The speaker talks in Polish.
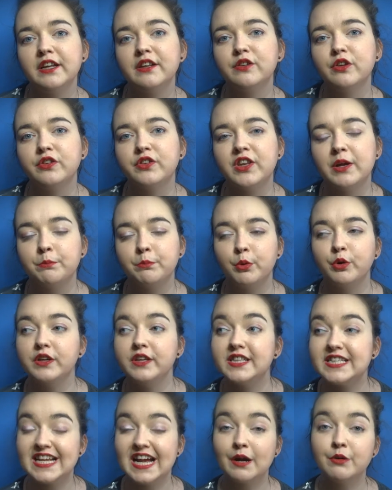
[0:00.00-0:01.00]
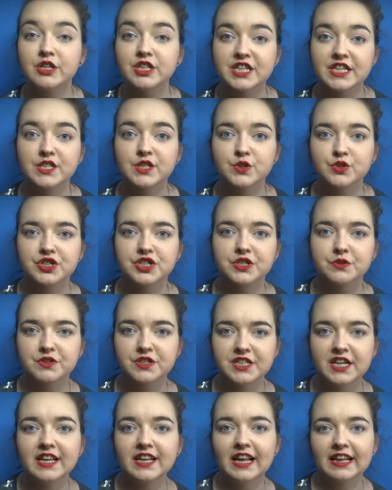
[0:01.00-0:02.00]
jedno tempo i cały czas coś
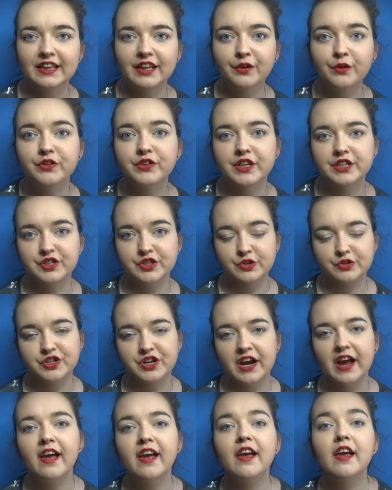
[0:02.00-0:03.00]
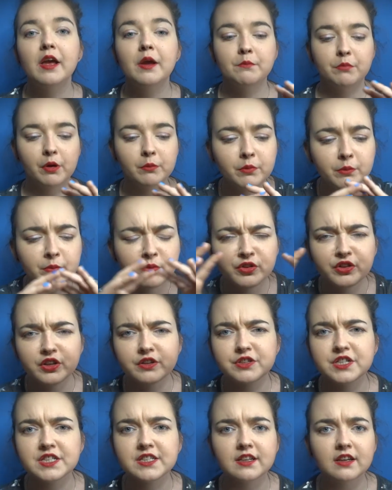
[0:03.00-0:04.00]
się dzieje, dlatego tę książkę, pomimo tych
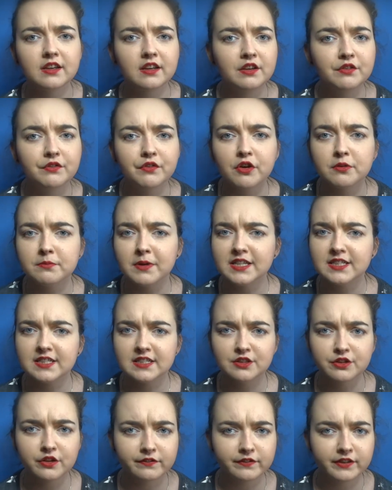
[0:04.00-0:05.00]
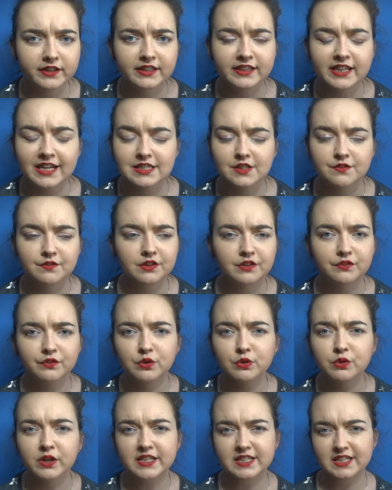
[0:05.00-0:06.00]
wszystkich informacji, nowych nazw i w
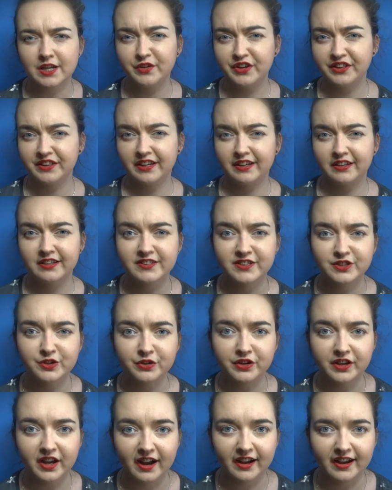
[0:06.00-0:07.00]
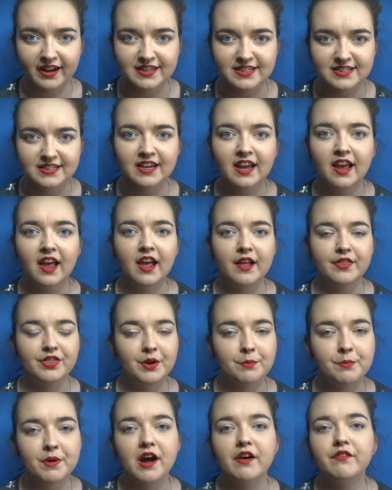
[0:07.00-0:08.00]
ogóle całej tej historii agencji,
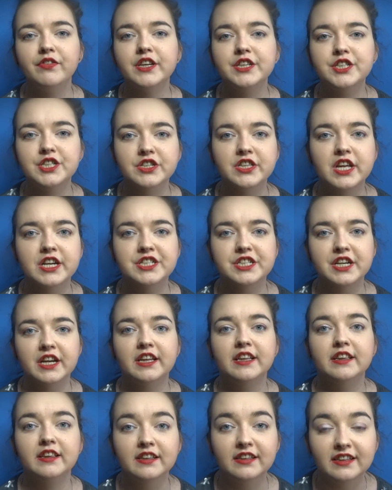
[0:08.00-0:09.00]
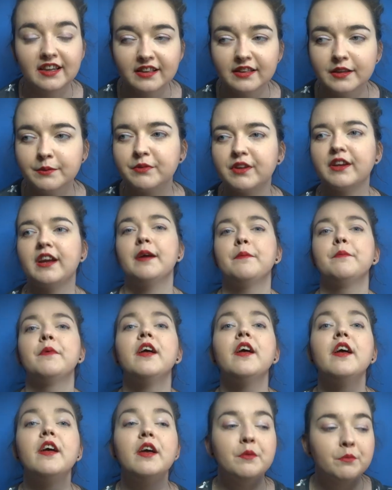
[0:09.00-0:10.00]
naprawdę czyta się jednym tchem,
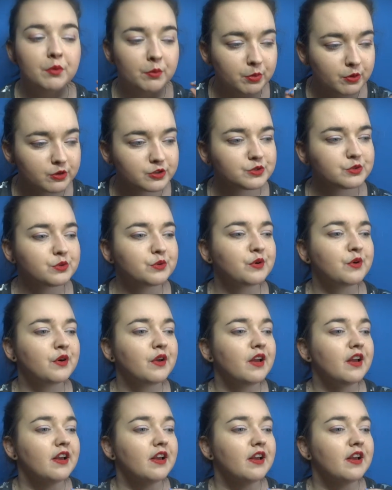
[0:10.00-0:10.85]
po prostu